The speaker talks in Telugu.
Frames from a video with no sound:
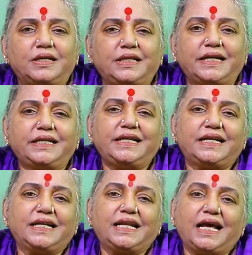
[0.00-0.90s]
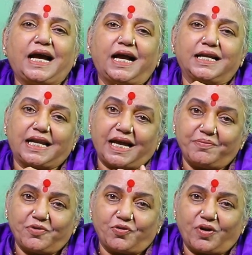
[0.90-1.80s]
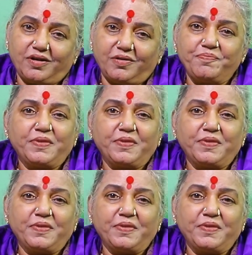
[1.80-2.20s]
ఇది ఏంటి అంటే ఆ టైం కూడా